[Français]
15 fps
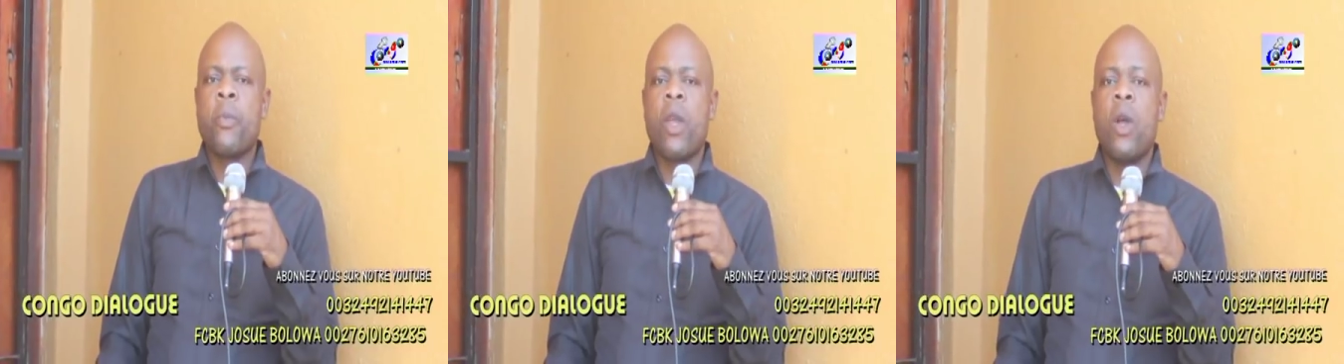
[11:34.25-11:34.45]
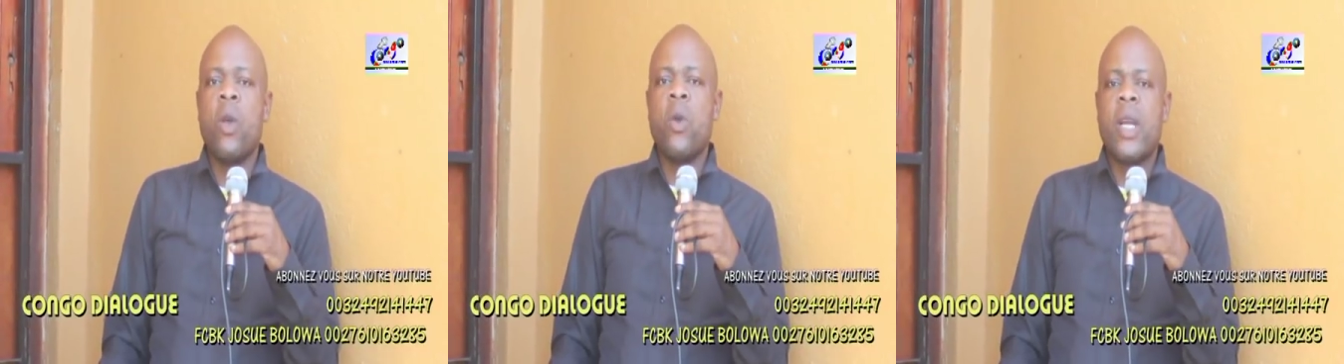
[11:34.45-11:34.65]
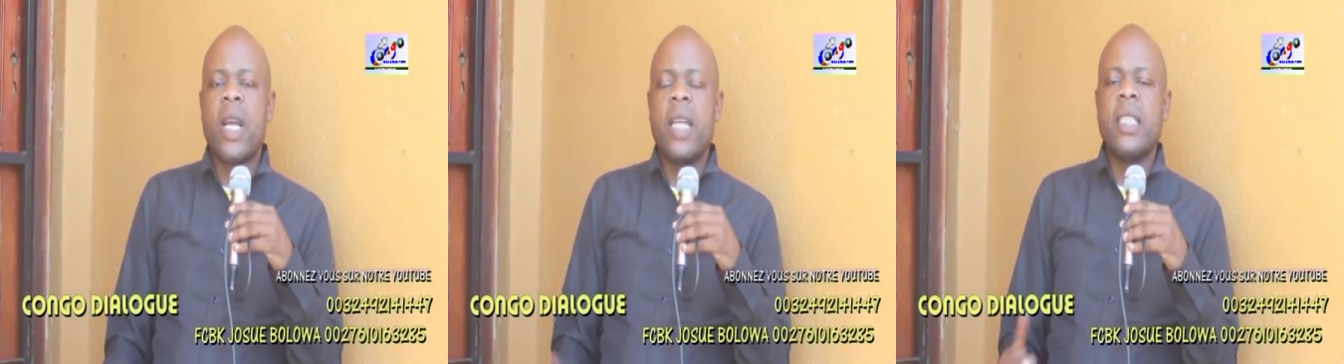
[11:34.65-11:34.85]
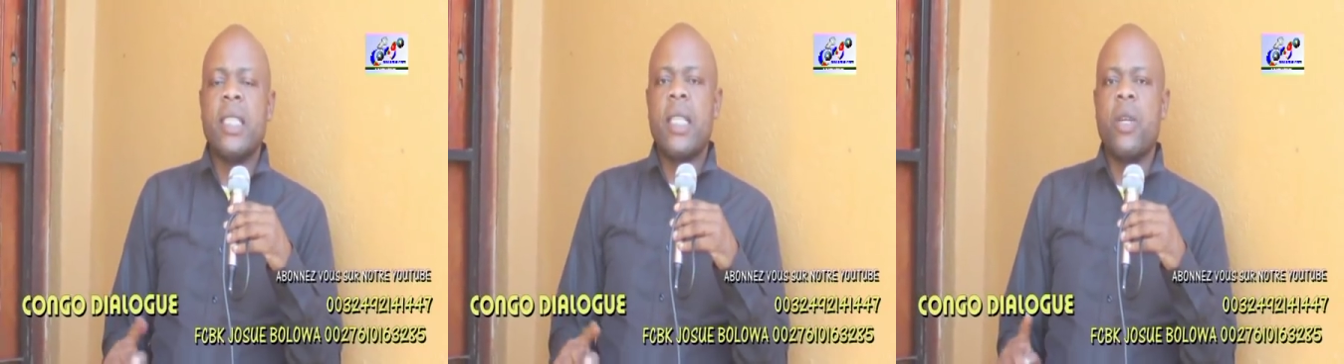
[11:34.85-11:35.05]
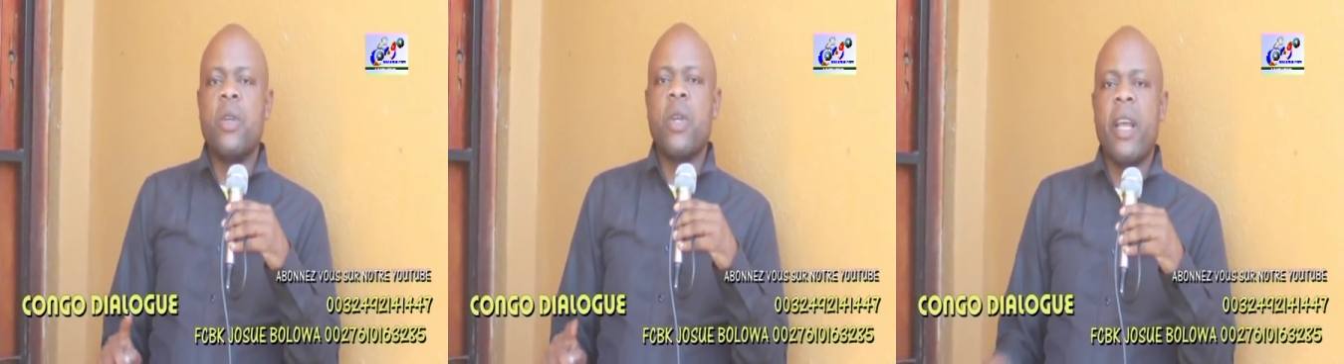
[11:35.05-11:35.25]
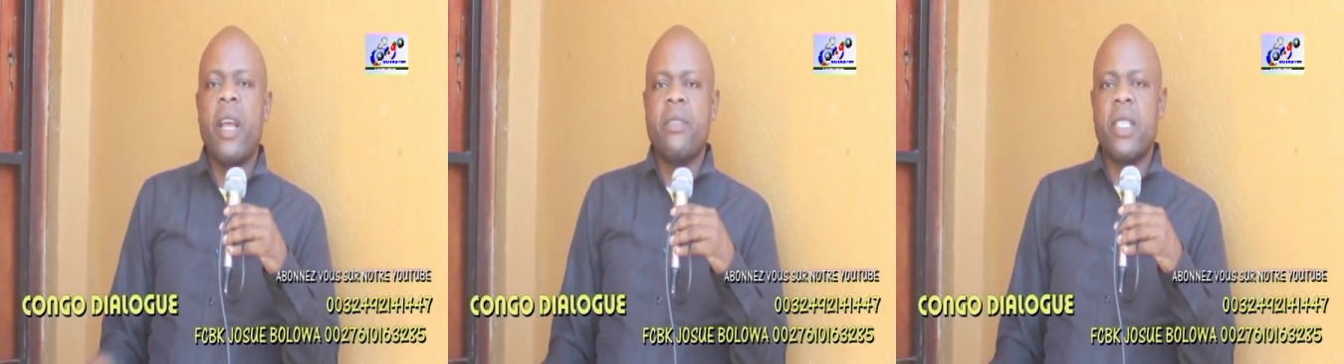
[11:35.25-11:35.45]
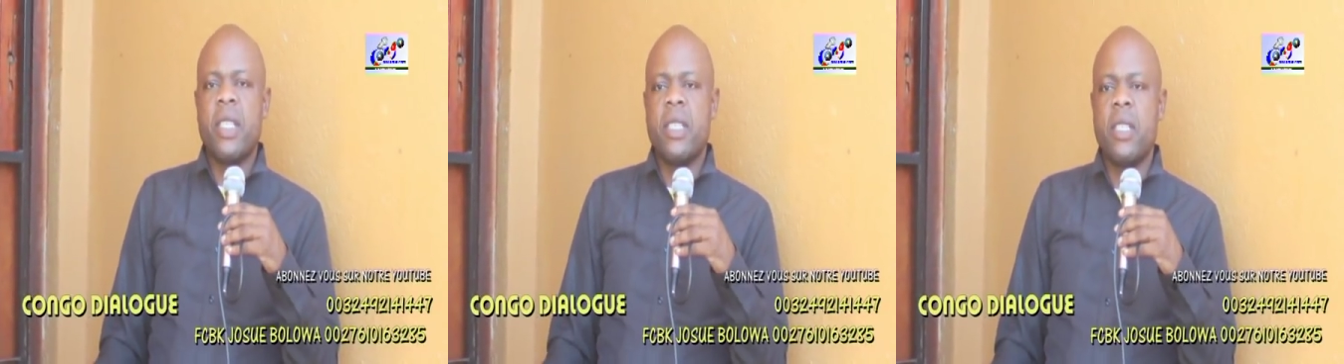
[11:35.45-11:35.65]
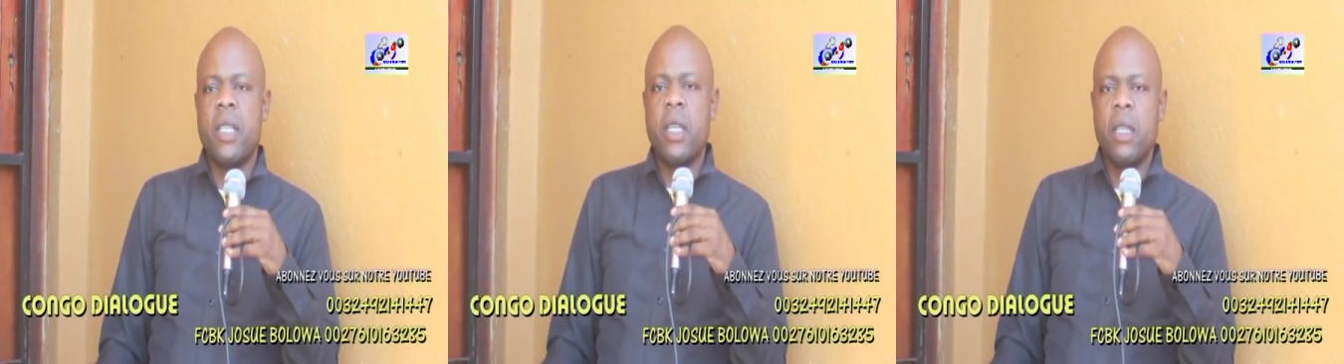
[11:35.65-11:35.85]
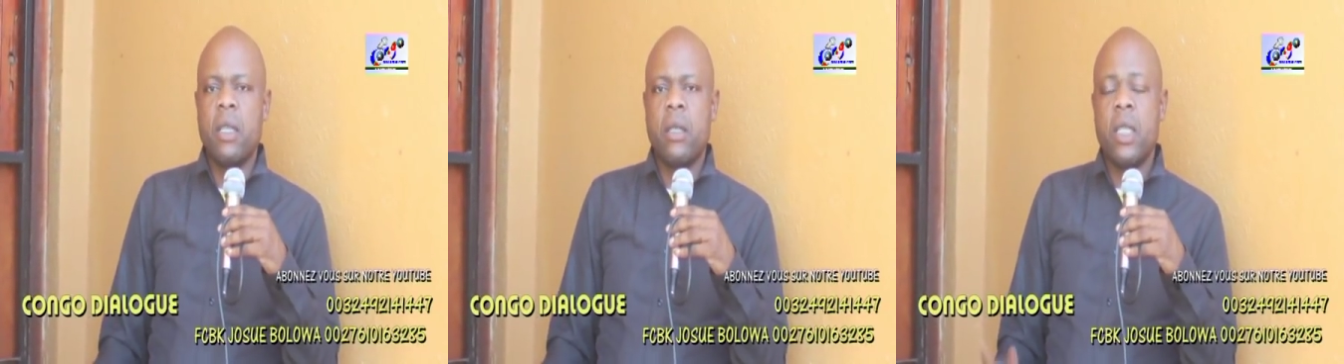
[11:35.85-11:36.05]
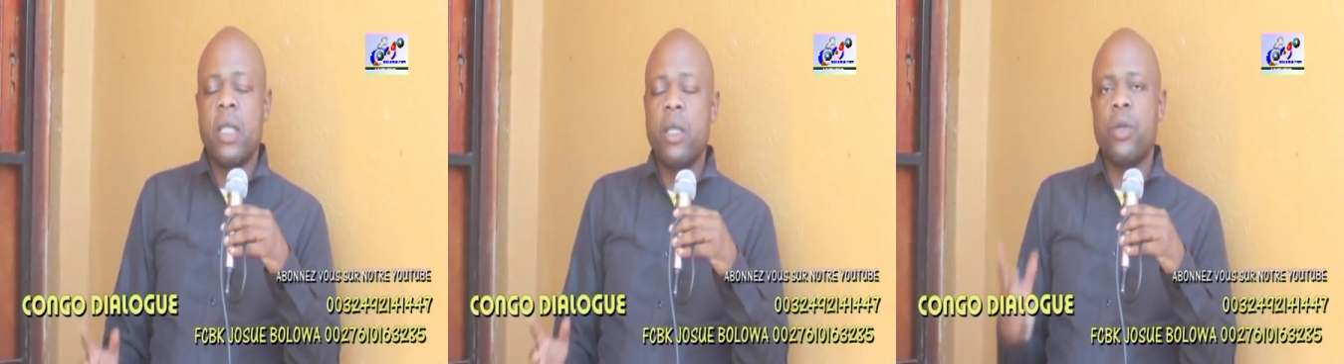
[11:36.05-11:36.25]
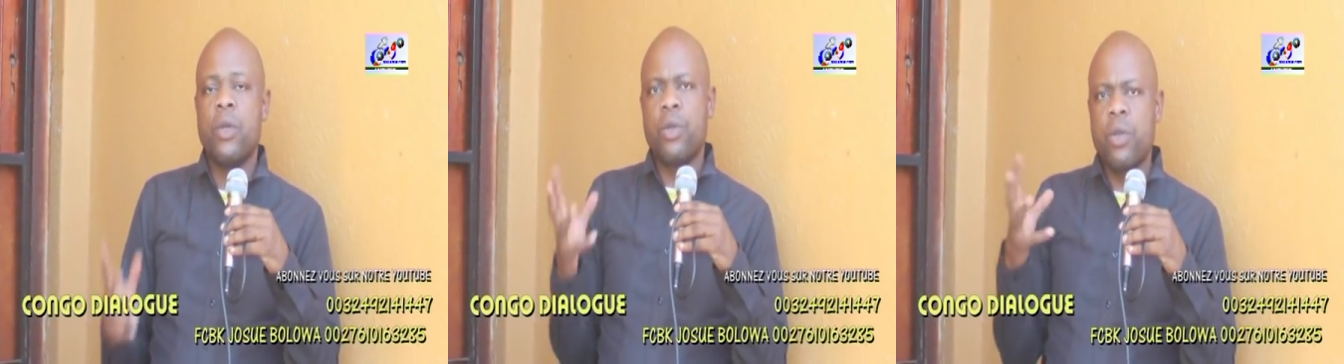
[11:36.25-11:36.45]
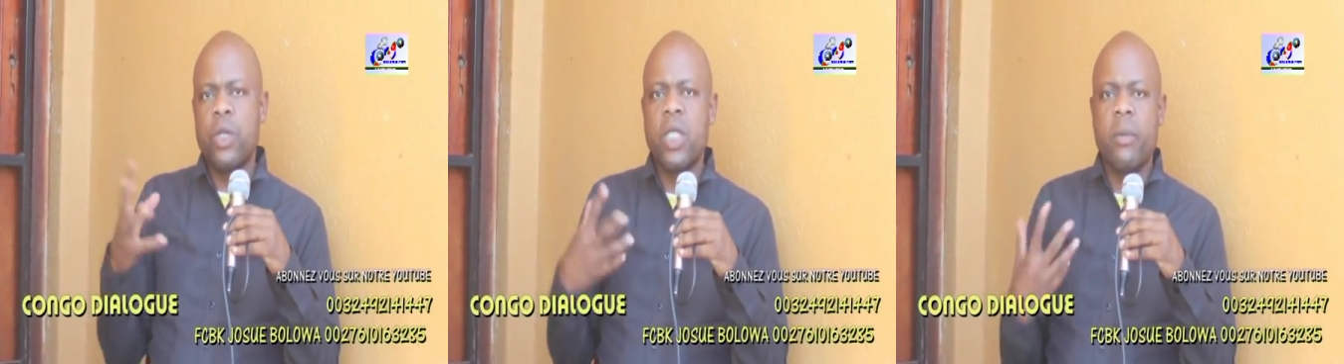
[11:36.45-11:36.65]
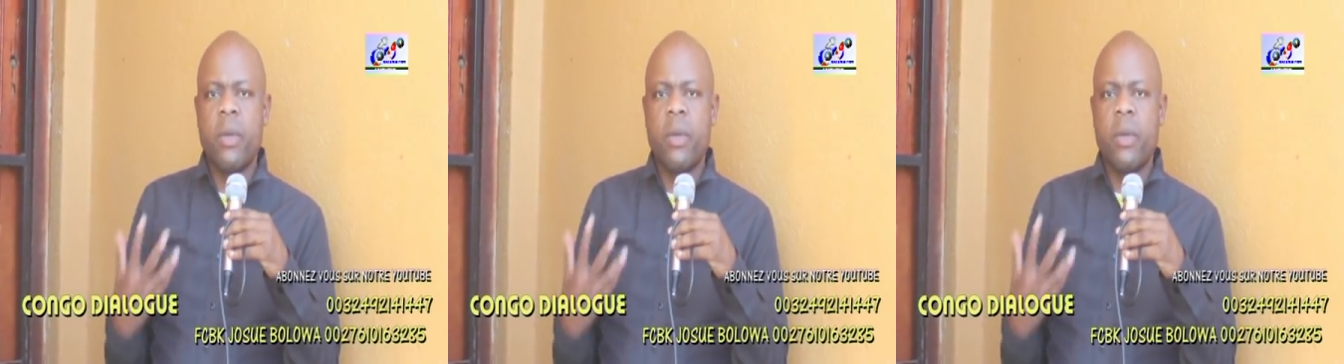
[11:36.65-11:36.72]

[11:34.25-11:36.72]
euh, le candidat du FCC, qui aujourd'hui,